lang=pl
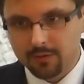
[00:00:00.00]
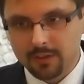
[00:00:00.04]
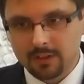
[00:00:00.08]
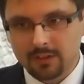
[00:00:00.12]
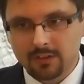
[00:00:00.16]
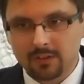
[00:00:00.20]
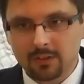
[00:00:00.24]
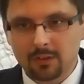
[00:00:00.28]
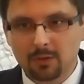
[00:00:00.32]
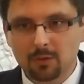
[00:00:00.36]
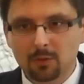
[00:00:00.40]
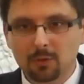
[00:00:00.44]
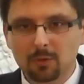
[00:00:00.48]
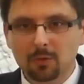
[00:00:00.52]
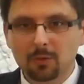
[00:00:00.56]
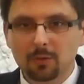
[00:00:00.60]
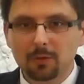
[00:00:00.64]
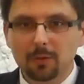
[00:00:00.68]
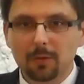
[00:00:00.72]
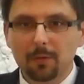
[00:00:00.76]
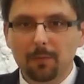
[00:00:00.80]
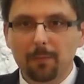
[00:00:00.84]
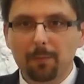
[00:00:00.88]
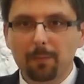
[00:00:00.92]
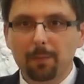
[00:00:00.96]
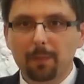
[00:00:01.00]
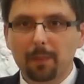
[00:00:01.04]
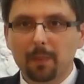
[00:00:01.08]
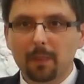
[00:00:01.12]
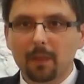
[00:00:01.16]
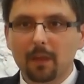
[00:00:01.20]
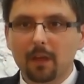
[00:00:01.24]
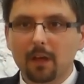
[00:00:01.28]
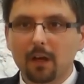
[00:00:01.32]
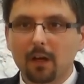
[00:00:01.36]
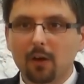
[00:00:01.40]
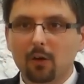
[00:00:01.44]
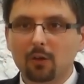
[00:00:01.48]
W języku
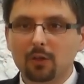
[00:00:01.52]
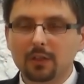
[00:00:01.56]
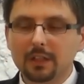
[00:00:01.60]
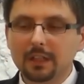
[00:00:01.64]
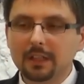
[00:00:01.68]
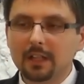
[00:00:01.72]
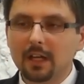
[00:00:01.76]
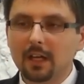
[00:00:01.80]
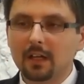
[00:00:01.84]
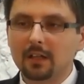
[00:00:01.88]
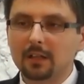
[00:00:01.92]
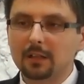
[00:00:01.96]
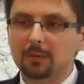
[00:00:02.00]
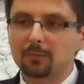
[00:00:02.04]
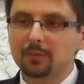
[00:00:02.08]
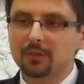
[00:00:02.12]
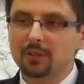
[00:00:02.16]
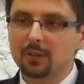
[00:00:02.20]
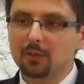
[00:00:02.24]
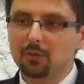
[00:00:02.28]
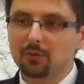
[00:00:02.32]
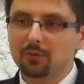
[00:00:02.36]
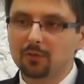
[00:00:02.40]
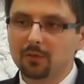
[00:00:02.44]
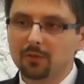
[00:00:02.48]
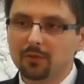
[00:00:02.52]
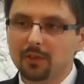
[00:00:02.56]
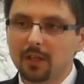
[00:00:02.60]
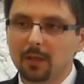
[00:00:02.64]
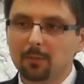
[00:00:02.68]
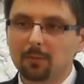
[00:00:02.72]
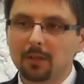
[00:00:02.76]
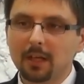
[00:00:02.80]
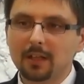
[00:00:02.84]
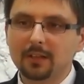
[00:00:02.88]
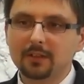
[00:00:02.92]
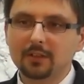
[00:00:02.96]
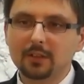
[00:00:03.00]
oryginalnym, zarówno w
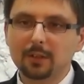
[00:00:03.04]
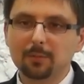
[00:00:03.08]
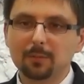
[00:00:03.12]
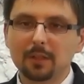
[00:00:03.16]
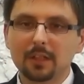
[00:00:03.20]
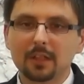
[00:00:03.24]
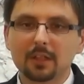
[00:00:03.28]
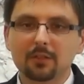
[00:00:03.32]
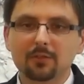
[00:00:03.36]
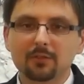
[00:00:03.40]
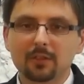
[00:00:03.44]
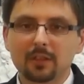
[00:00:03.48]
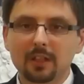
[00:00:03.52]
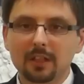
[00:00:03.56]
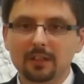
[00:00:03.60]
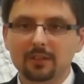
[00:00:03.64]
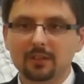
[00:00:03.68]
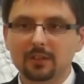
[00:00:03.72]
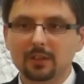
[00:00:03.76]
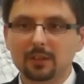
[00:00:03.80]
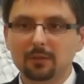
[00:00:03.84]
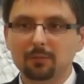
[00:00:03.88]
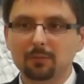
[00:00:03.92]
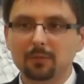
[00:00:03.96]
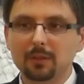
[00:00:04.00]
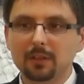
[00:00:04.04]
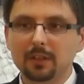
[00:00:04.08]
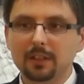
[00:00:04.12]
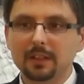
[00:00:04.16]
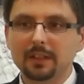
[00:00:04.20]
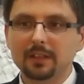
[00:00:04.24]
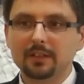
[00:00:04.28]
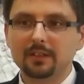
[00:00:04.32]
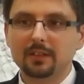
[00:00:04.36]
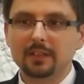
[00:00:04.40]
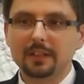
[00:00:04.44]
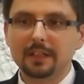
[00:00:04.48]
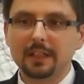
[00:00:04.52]
hebrajskim, jak i w greckim,
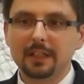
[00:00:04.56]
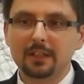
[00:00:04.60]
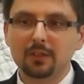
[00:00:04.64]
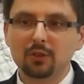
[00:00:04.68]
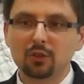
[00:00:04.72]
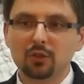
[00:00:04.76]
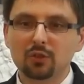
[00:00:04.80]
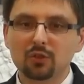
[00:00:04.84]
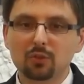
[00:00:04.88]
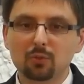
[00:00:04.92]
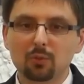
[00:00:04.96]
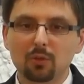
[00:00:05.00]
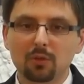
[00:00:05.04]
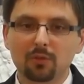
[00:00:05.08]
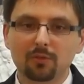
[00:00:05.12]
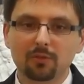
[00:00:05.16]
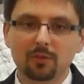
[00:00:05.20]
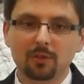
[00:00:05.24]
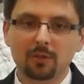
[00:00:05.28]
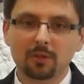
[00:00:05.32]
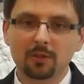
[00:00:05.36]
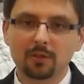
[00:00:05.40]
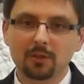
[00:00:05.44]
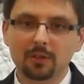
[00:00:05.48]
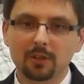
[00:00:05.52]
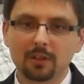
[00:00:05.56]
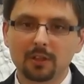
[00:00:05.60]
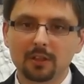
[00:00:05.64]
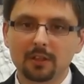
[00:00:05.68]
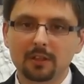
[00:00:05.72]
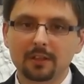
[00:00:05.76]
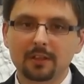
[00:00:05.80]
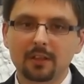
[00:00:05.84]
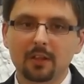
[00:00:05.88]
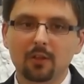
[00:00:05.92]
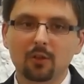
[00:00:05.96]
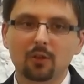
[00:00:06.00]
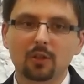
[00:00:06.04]
jest jedno słowo
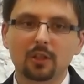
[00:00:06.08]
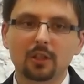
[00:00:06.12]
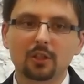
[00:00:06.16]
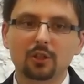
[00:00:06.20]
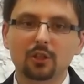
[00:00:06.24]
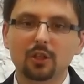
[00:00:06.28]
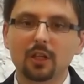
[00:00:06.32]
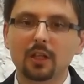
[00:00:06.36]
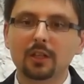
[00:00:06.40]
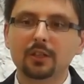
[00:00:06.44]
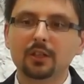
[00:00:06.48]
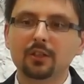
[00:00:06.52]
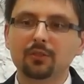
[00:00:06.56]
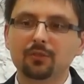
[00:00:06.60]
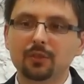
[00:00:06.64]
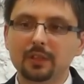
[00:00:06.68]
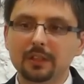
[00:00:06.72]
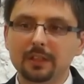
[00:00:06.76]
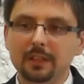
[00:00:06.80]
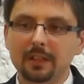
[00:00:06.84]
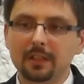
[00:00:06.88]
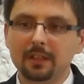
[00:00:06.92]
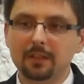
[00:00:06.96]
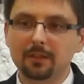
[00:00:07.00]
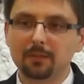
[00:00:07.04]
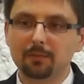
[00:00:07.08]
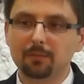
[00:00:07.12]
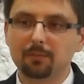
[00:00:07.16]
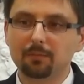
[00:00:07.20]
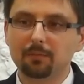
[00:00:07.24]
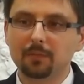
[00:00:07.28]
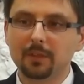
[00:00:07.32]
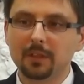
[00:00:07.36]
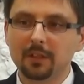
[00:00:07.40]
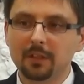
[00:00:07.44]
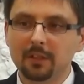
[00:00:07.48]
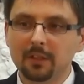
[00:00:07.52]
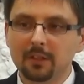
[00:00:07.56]
na określenie wina.
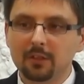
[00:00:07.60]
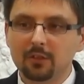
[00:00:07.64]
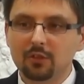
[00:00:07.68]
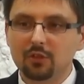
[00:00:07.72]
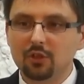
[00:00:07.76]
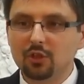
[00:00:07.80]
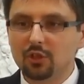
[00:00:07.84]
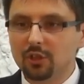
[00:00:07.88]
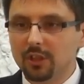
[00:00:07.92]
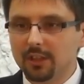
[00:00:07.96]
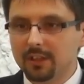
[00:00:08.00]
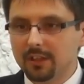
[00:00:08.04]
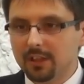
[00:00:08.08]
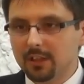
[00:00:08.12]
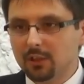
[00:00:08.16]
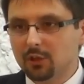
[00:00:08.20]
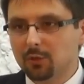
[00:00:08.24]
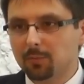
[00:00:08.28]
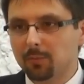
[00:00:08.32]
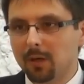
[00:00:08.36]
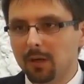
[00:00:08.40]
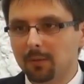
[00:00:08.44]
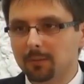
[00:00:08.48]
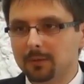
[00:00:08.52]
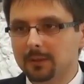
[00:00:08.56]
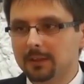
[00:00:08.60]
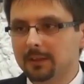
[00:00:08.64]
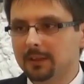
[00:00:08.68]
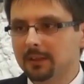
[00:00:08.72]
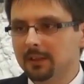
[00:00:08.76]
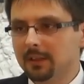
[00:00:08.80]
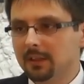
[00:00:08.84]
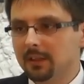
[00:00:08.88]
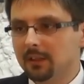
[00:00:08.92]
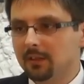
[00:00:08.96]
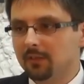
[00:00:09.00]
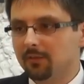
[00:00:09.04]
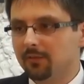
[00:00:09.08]
Dzisiaj też
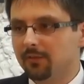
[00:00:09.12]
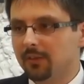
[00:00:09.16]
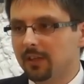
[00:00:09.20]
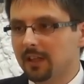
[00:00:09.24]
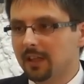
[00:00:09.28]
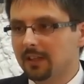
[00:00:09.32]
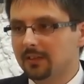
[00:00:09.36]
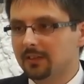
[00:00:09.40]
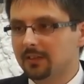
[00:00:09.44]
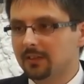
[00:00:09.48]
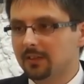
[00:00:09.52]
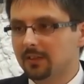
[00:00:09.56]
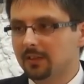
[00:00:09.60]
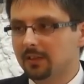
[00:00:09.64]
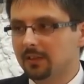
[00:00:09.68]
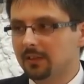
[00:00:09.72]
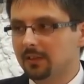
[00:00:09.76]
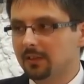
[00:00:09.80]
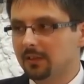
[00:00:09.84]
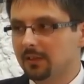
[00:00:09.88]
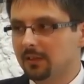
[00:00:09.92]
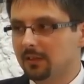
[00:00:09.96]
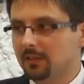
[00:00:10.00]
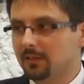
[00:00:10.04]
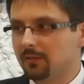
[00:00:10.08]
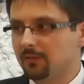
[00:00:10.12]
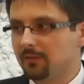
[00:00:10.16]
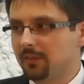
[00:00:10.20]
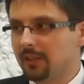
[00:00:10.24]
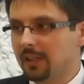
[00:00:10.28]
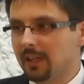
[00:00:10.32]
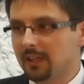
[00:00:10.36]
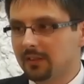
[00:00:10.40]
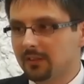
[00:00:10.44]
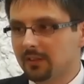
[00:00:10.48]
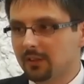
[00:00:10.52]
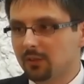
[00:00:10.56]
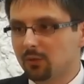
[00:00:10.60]
mamy wyraz, y,
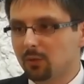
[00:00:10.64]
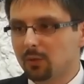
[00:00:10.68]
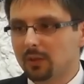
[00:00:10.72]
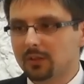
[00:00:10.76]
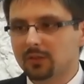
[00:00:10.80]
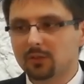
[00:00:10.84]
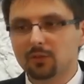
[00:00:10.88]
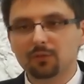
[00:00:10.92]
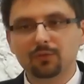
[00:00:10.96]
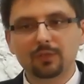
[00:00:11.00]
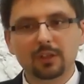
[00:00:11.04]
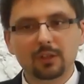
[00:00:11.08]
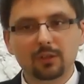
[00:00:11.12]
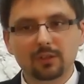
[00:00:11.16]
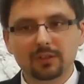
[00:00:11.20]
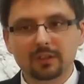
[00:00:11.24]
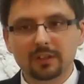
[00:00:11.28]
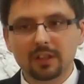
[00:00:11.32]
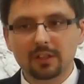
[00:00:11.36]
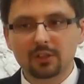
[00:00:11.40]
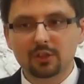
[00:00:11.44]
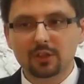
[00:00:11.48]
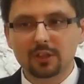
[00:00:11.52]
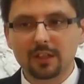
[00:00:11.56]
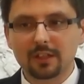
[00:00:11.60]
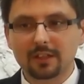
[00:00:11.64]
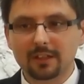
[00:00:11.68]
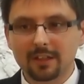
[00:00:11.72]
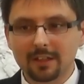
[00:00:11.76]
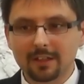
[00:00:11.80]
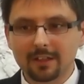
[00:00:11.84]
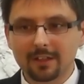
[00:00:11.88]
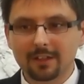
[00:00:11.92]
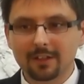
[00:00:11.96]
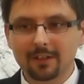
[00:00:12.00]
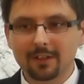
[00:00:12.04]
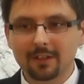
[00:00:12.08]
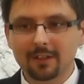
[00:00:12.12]
wyrazy, które są wieloznaczne,
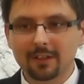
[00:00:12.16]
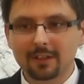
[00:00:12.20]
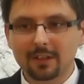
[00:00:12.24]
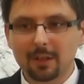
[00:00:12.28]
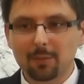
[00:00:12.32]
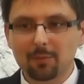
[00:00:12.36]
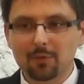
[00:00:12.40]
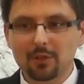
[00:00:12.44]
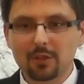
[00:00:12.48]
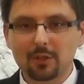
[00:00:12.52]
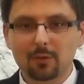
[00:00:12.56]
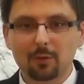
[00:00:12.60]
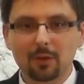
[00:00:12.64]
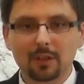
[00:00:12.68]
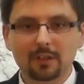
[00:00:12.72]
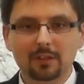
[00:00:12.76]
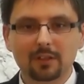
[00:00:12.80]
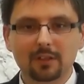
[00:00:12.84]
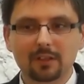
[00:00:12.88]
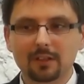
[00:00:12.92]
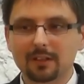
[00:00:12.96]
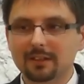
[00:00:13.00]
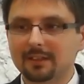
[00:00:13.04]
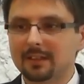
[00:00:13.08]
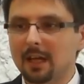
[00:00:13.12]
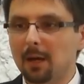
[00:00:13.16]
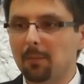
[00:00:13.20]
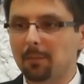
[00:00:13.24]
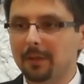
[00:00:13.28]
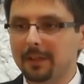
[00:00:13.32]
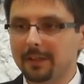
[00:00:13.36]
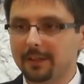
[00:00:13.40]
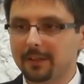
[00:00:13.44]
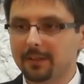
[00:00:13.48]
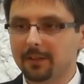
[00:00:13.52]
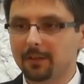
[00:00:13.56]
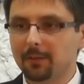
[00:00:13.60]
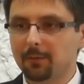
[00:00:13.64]
tak? Na przykład
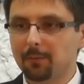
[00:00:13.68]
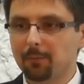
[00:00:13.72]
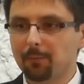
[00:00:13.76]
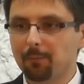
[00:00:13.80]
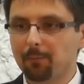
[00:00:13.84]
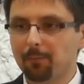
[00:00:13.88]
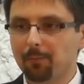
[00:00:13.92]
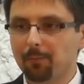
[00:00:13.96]
zamek.